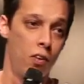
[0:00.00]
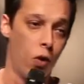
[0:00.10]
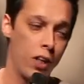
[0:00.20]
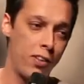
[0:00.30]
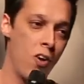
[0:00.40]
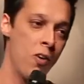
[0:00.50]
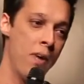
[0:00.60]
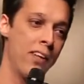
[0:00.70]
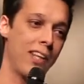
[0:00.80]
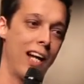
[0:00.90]
Outro
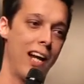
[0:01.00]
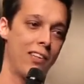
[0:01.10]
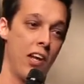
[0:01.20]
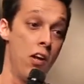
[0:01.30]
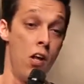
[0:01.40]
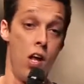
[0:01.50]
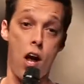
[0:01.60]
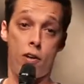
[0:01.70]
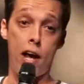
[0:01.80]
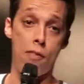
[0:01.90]
argumento que a galera tem:
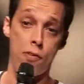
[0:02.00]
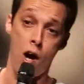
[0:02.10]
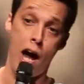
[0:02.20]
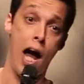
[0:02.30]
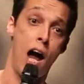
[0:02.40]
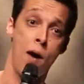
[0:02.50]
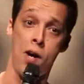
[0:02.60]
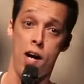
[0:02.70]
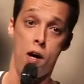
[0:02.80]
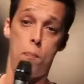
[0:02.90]
eu quero ter uma
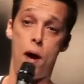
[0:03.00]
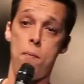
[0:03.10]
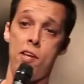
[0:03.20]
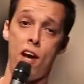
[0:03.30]
arma para me